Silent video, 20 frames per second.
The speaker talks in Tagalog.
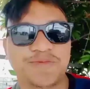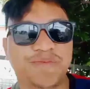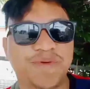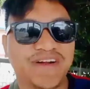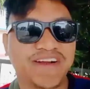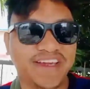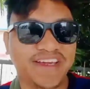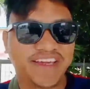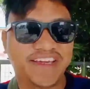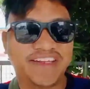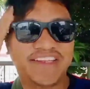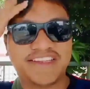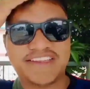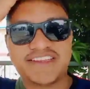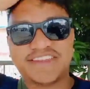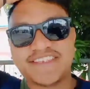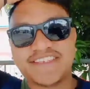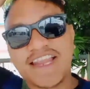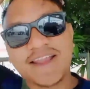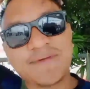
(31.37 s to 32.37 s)
sobrang init
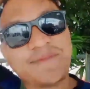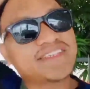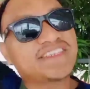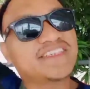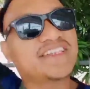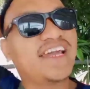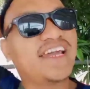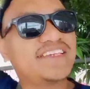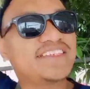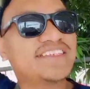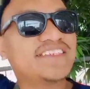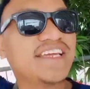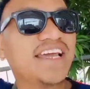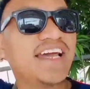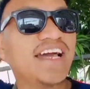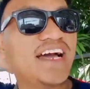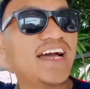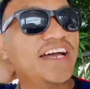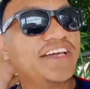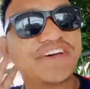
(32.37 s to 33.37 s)
sa labas guys.
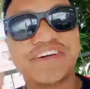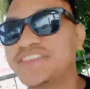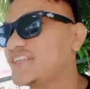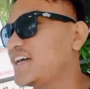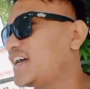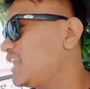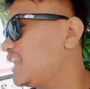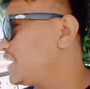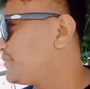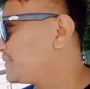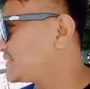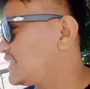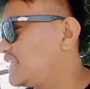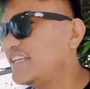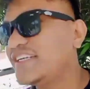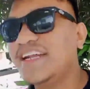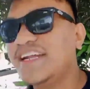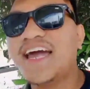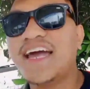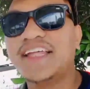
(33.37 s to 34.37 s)
Kaya ayun, kakalabas
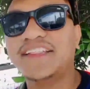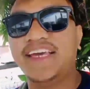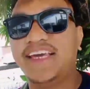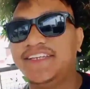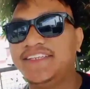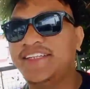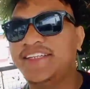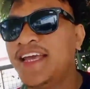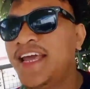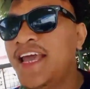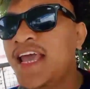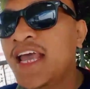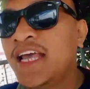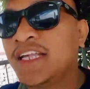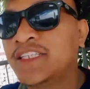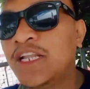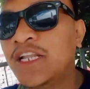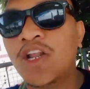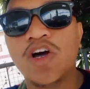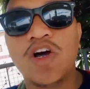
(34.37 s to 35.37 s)
lang natin
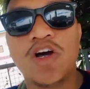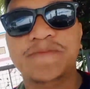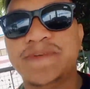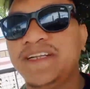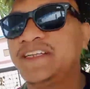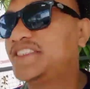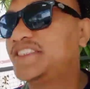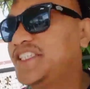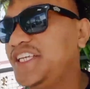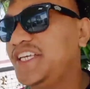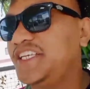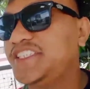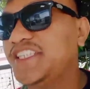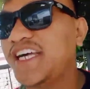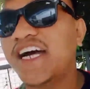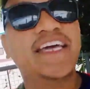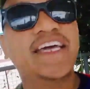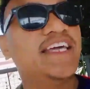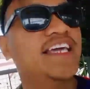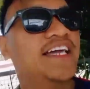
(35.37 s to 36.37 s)
sa loob ng
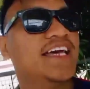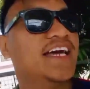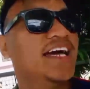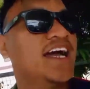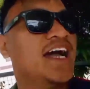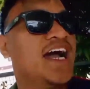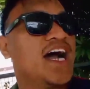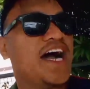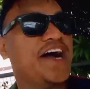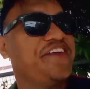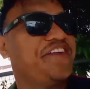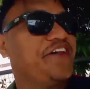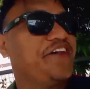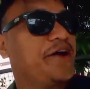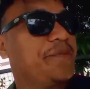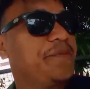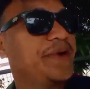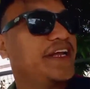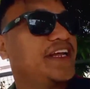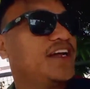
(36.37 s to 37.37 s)
seaside. At
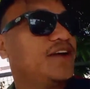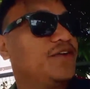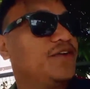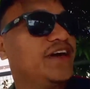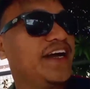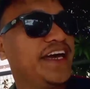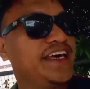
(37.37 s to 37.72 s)
nakabreak ako